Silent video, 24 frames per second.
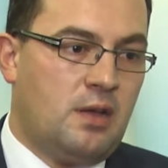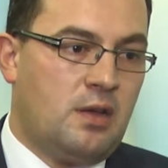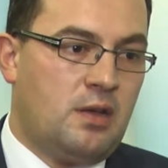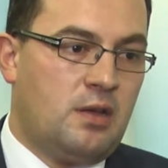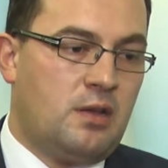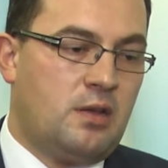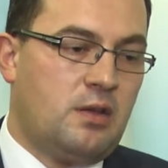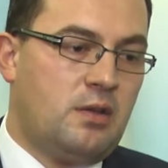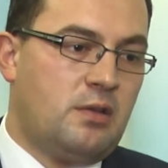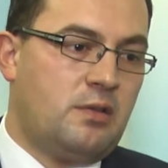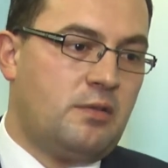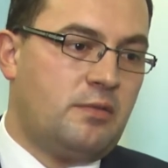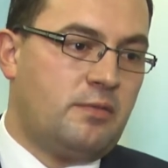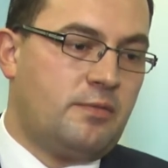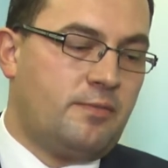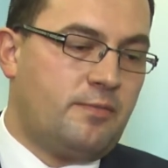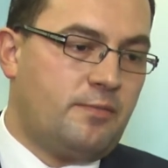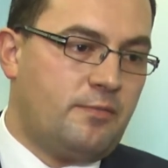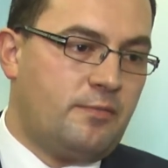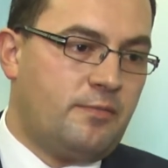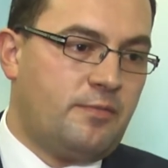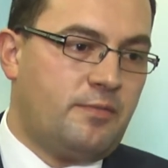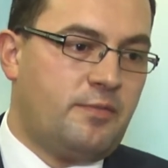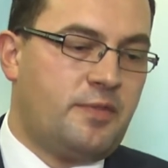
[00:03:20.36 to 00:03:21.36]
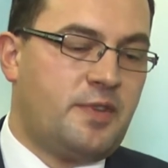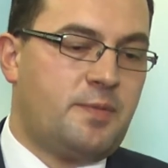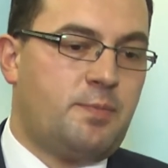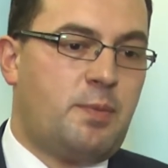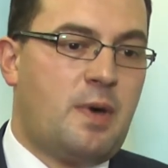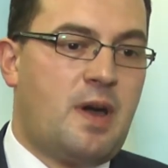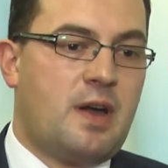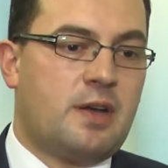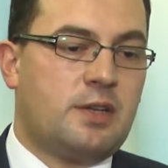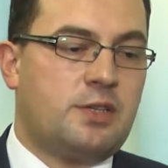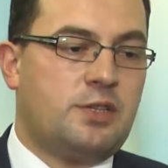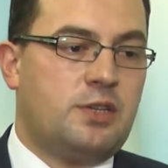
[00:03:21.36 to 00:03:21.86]
e,
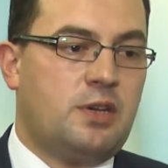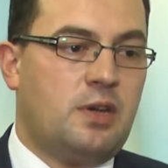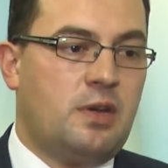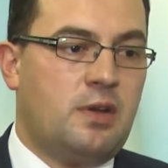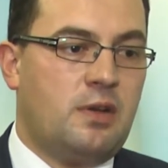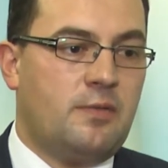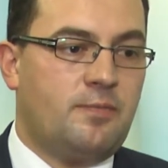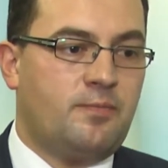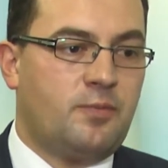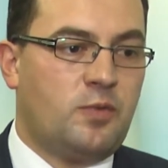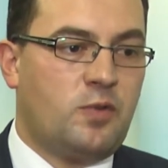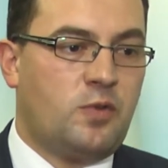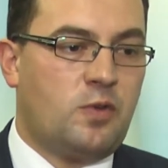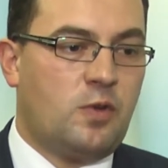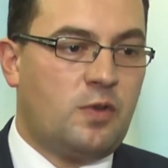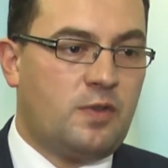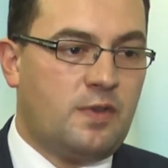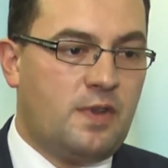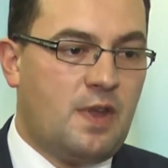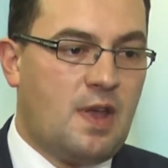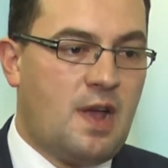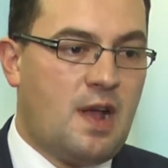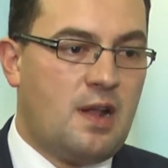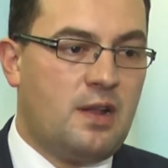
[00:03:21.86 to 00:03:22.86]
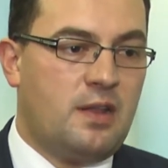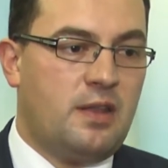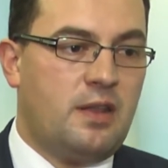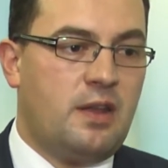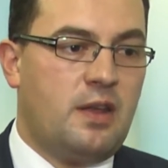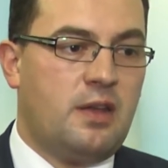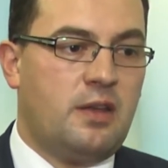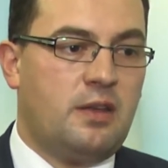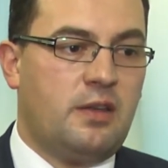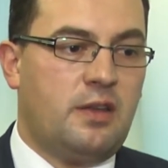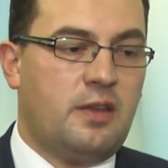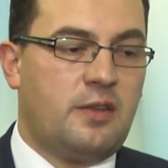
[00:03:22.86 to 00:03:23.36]
wsparcie
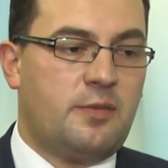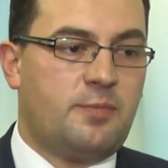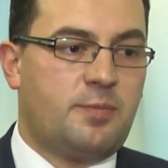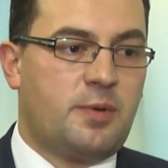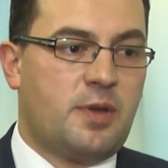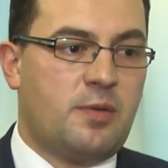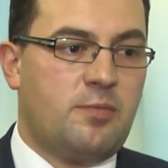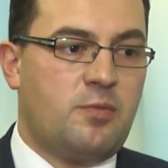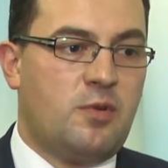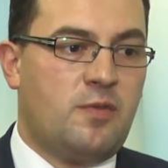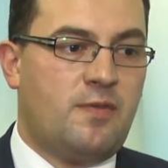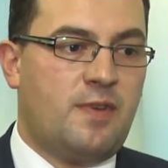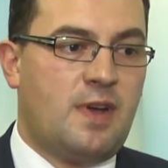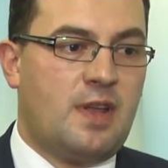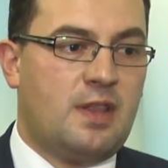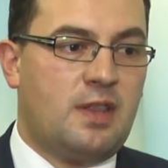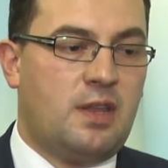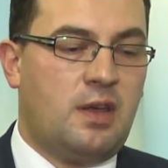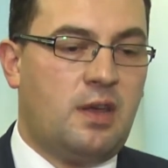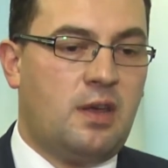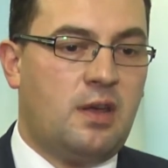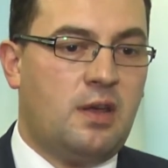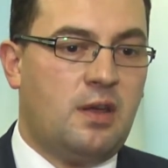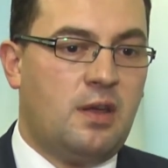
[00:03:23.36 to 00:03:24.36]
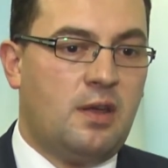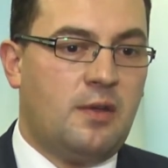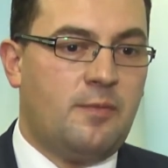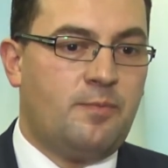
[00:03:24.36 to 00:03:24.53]
socjalne, jest premiowane